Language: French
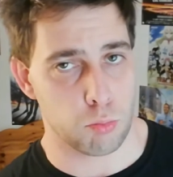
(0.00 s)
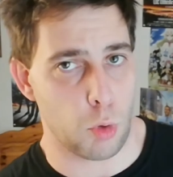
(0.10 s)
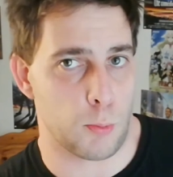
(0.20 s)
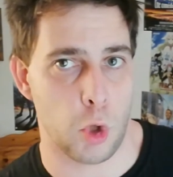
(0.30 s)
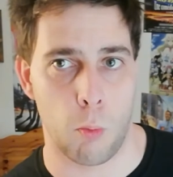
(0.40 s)

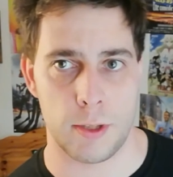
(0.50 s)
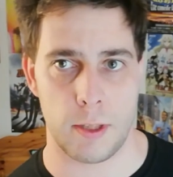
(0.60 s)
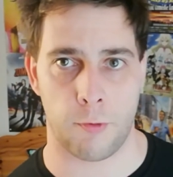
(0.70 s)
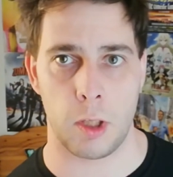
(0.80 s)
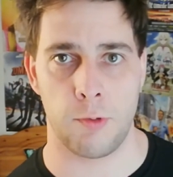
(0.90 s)
Comme ça, au moins, ça
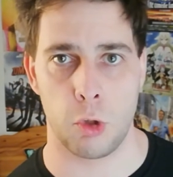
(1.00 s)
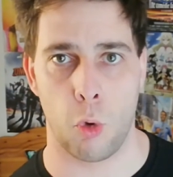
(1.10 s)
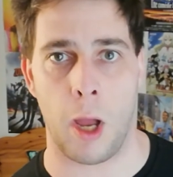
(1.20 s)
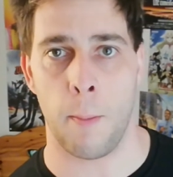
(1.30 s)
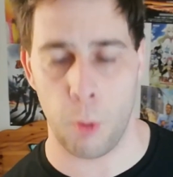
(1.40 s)
fera une
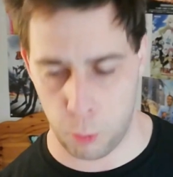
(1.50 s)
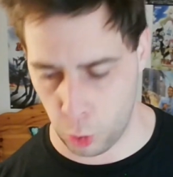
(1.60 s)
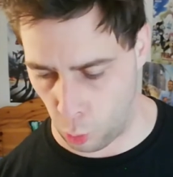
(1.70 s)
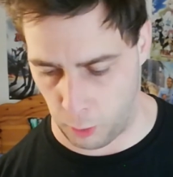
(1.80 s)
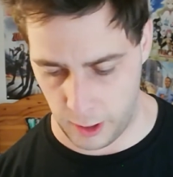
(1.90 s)
vidéo un peu plus
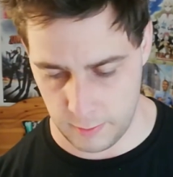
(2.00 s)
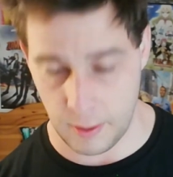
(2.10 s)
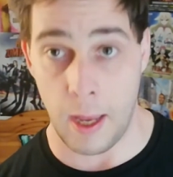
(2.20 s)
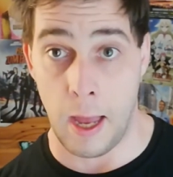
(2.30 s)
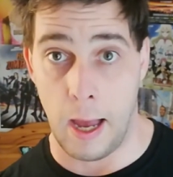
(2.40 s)
complète.
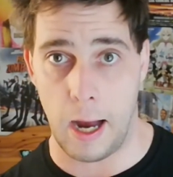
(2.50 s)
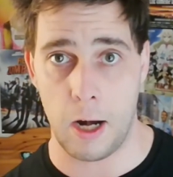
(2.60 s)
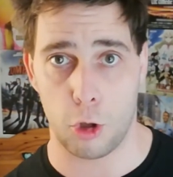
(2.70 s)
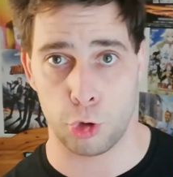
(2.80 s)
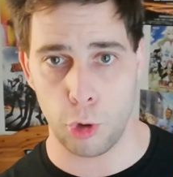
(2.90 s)

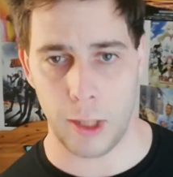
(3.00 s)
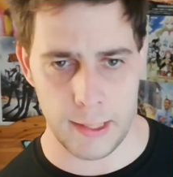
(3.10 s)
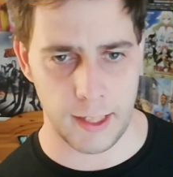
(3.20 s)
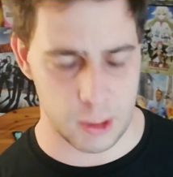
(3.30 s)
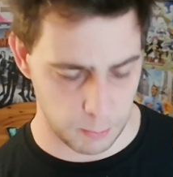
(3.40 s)
Alors, sur
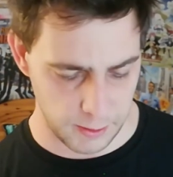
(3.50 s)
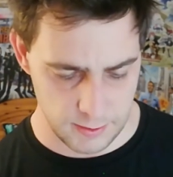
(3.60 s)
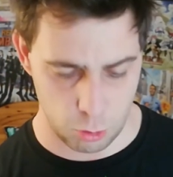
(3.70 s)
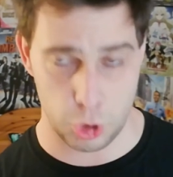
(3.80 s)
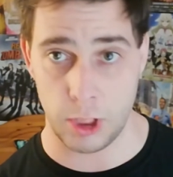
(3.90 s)

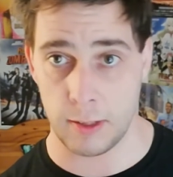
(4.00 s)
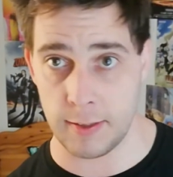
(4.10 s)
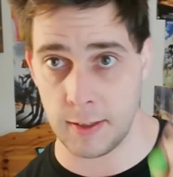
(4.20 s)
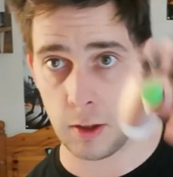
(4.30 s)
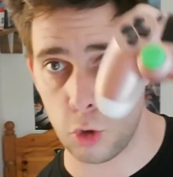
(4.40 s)
AliExpress, j'ai
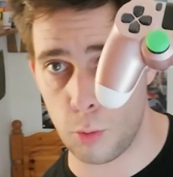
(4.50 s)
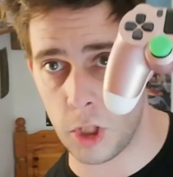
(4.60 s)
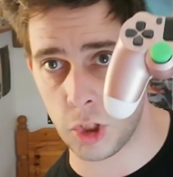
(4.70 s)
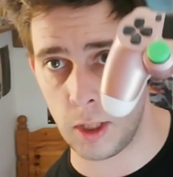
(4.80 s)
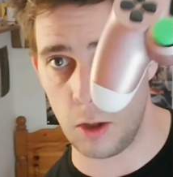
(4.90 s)
décidé de
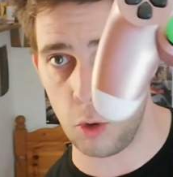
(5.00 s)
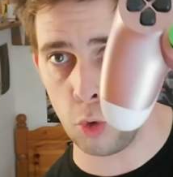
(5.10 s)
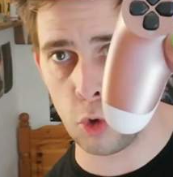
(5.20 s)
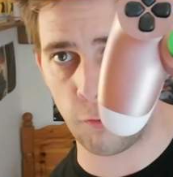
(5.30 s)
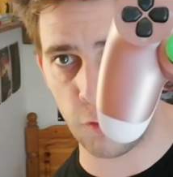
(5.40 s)
m'acheter
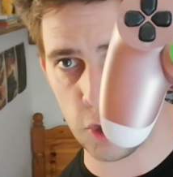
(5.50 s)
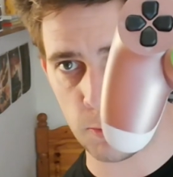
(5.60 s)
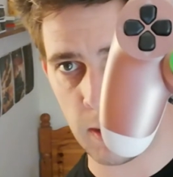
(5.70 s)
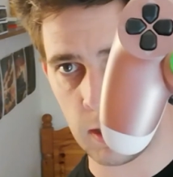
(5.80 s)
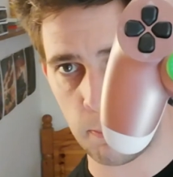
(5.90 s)
une fausse
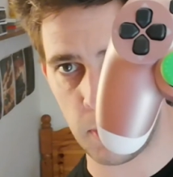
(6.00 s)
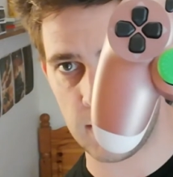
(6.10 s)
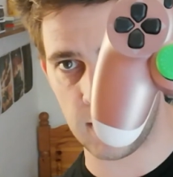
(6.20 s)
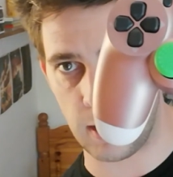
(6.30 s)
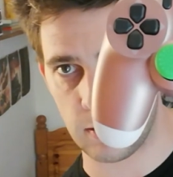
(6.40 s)
manette
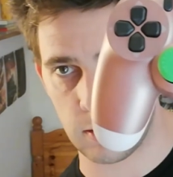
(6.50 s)
PS4.